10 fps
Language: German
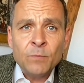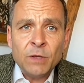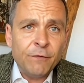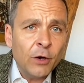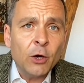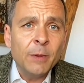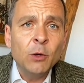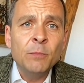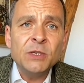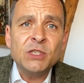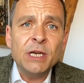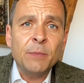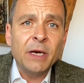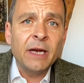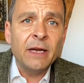die vollkommene
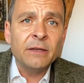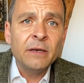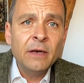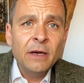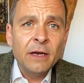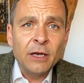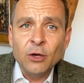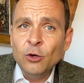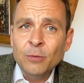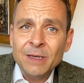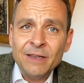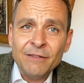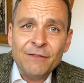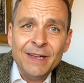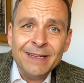Unbesiegbarkeit gegenüber der
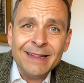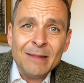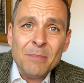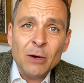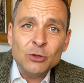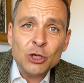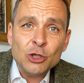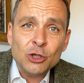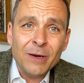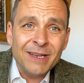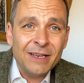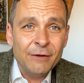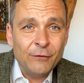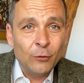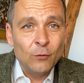Fledermaus-Seuche
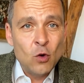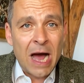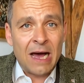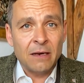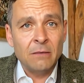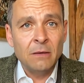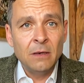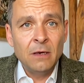von Wuhan.